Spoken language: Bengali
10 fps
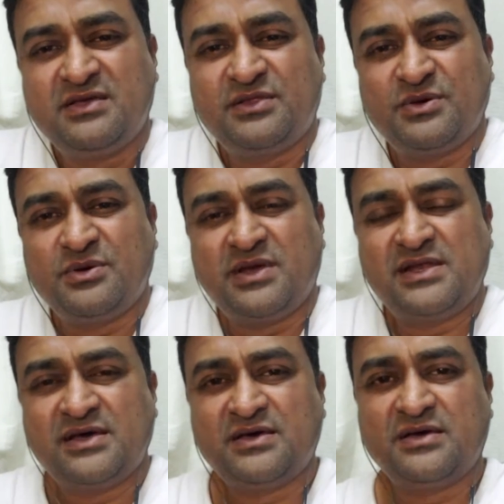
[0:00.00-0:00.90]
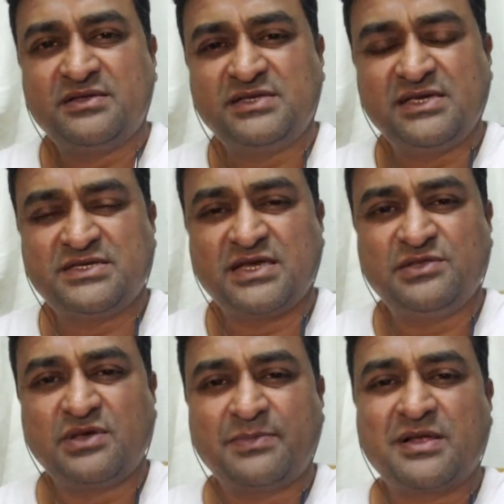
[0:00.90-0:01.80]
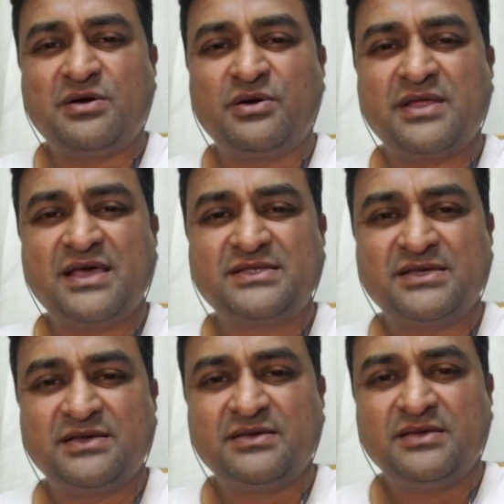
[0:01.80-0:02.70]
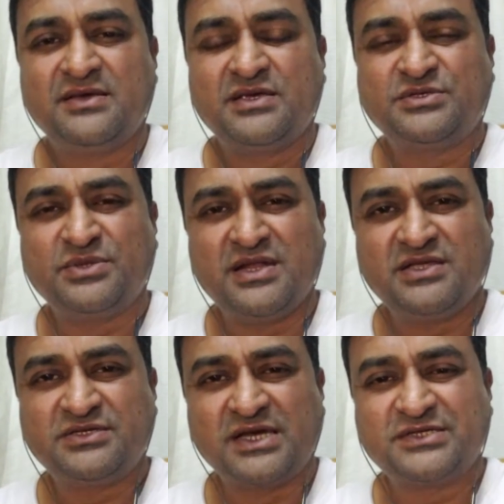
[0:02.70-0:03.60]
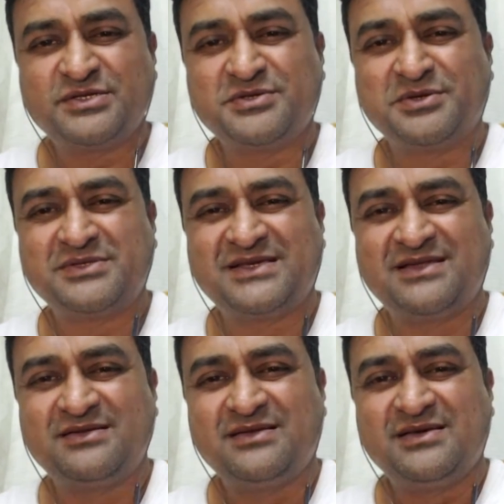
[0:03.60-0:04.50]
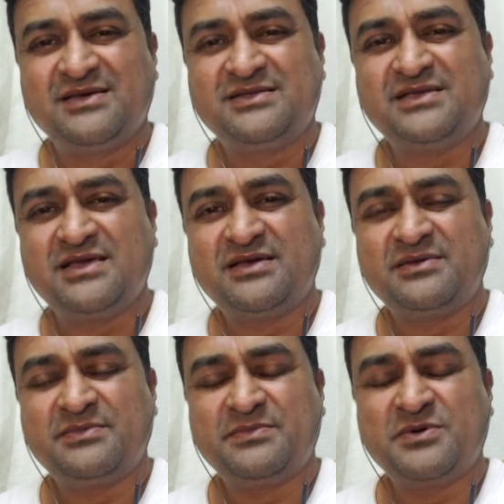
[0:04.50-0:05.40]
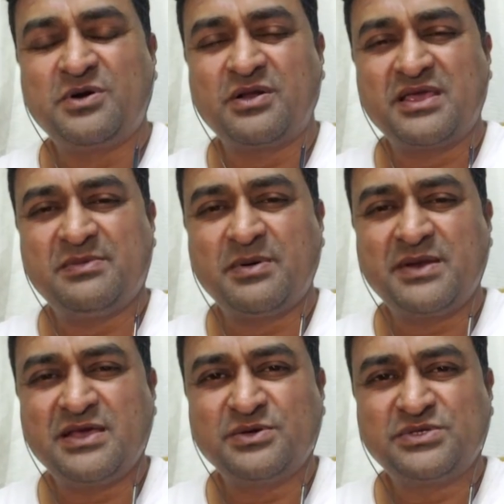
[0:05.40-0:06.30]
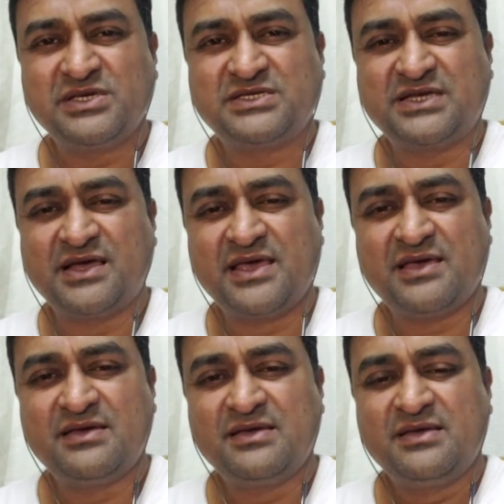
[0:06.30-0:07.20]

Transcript: তো এটা চিকিৎসা কিন্তু আপনার ঘরে আছে শুনে নিশ্চয় আশ্চর্য হচ্ছেন যে ঘরে কিভাবে ডেঙ্গু চিকিৎসা হ্যাঁ